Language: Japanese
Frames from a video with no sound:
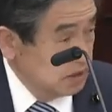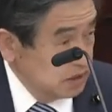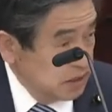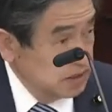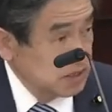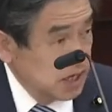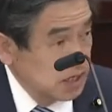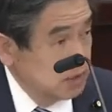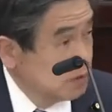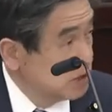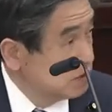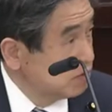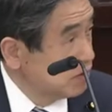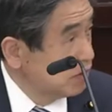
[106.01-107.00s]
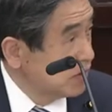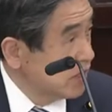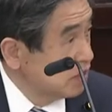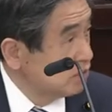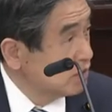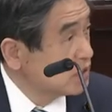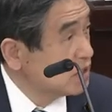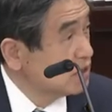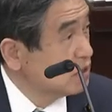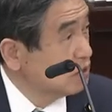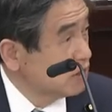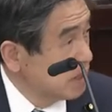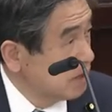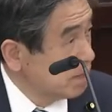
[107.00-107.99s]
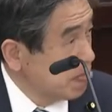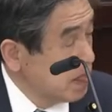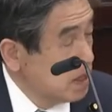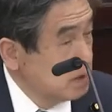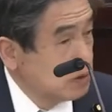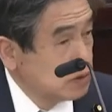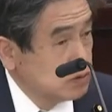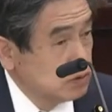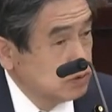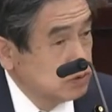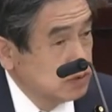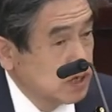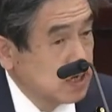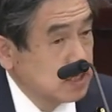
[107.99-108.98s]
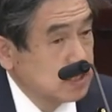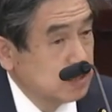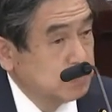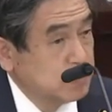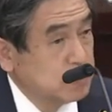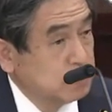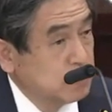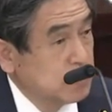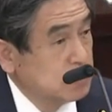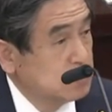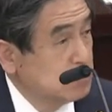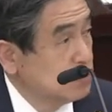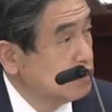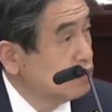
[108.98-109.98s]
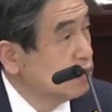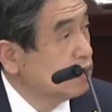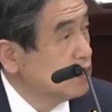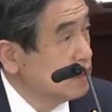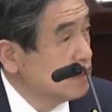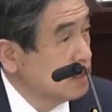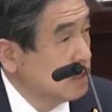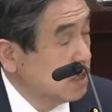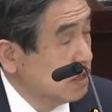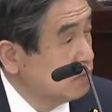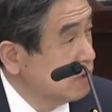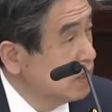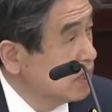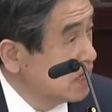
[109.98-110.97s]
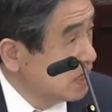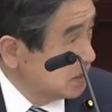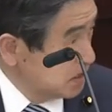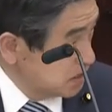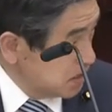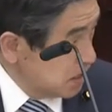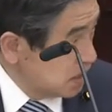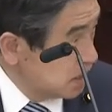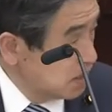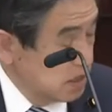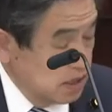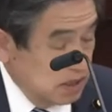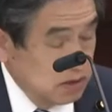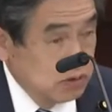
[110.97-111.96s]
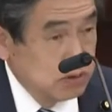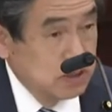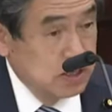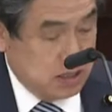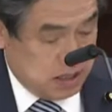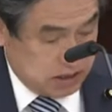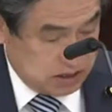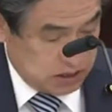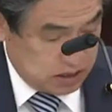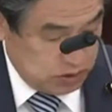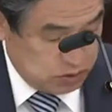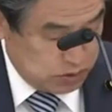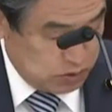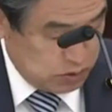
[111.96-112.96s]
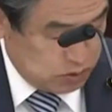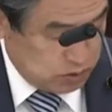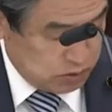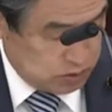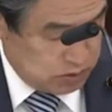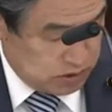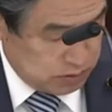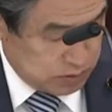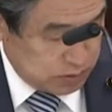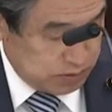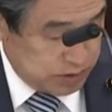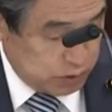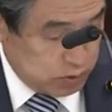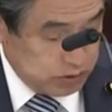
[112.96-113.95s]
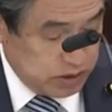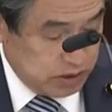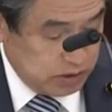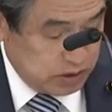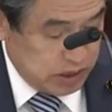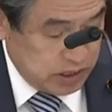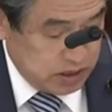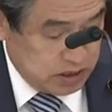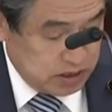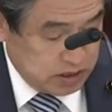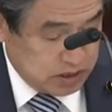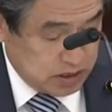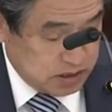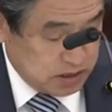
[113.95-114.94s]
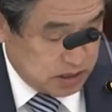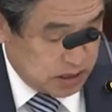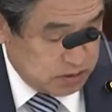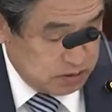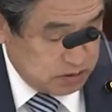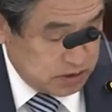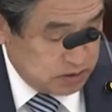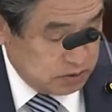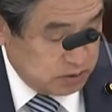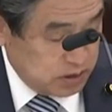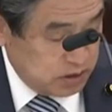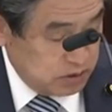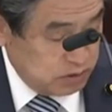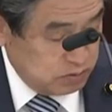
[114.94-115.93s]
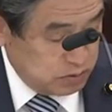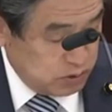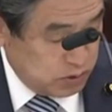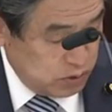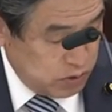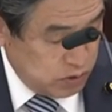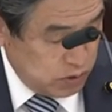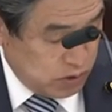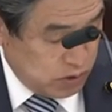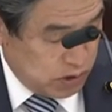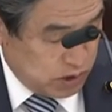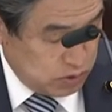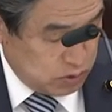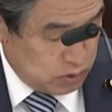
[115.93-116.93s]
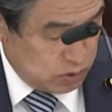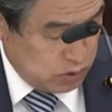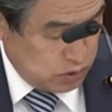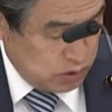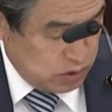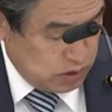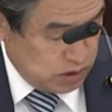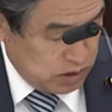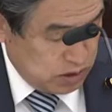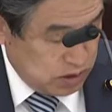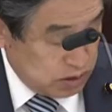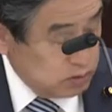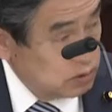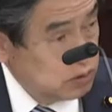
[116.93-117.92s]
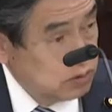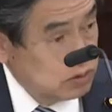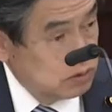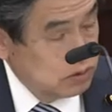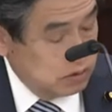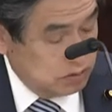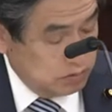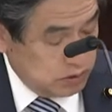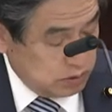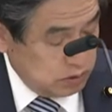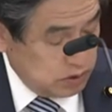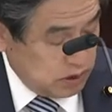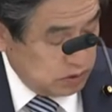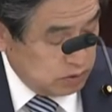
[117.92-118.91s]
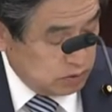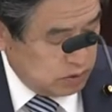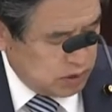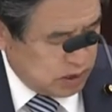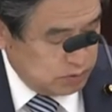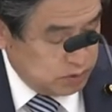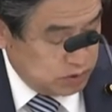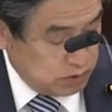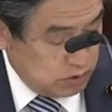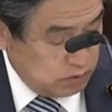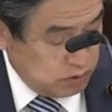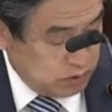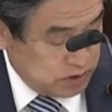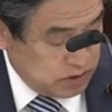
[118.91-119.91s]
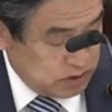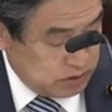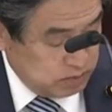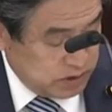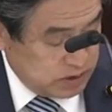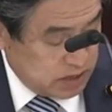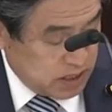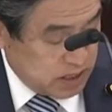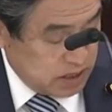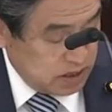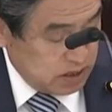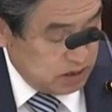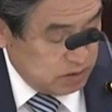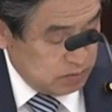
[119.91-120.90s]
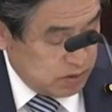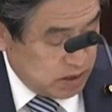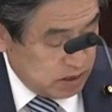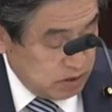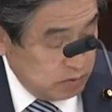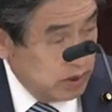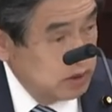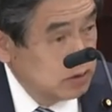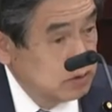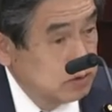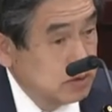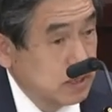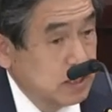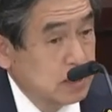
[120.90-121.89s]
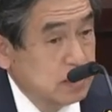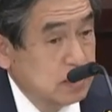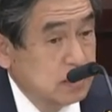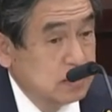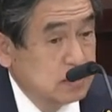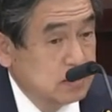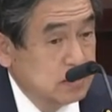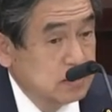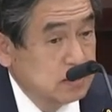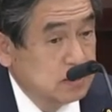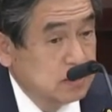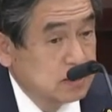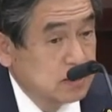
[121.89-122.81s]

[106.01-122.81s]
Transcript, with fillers: 全世界でまとまるわけありませんので、まあ、そういう中でやっぱり一番排出量の多いアメリカですかこれが先ほどのこのさまざまな国内のエネルギー政策あるんでしょうけれども、あのえーとまあ、特にあの安倍総理もお話ししましたが、まあ、いわゆる、えー、実